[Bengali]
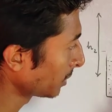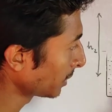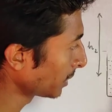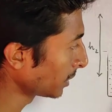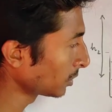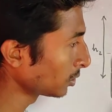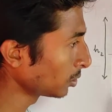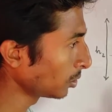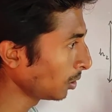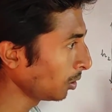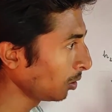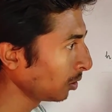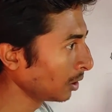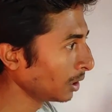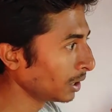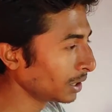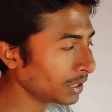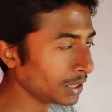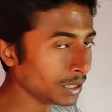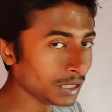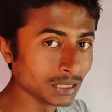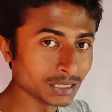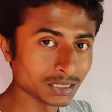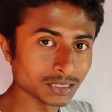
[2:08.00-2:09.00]
থেকে তো
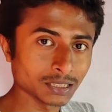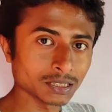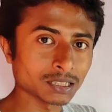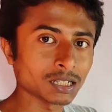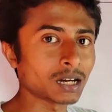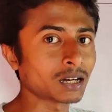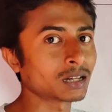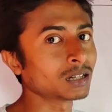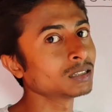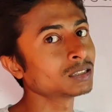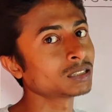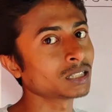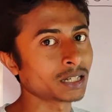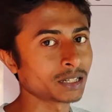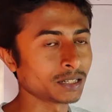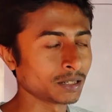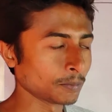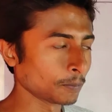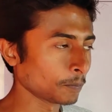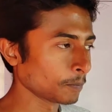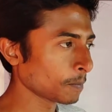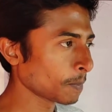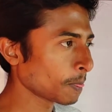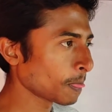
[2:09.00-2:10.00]
নিচে থাকা চাই
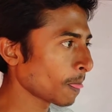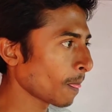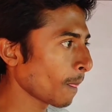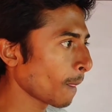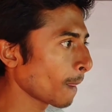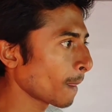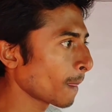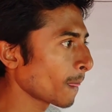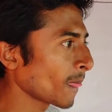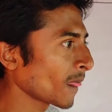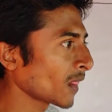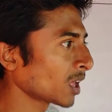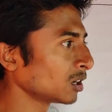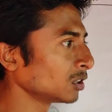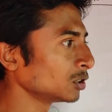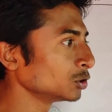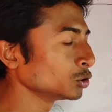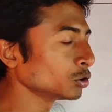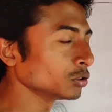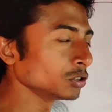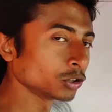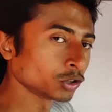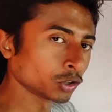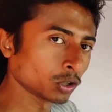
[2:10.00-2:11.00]

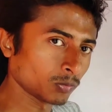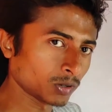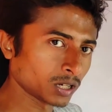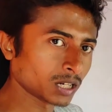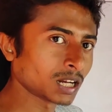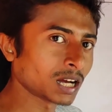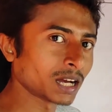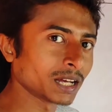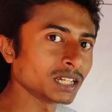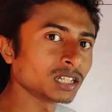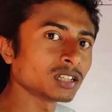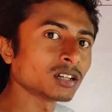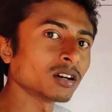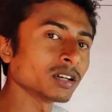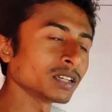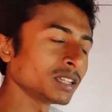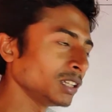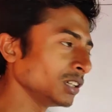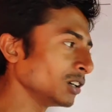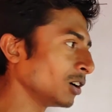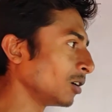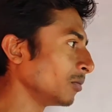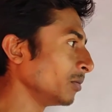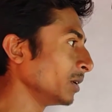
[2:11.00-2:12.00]
যদি সমান হাইট হয়
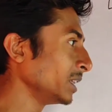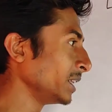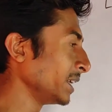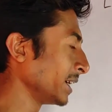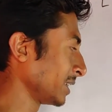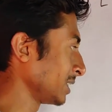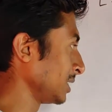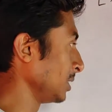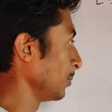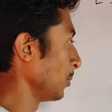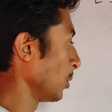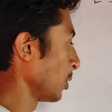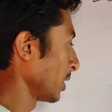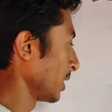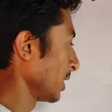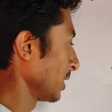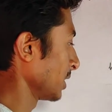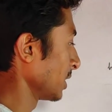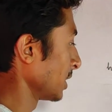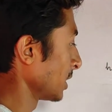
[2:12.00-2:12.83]
কি হবে দেখছি পরে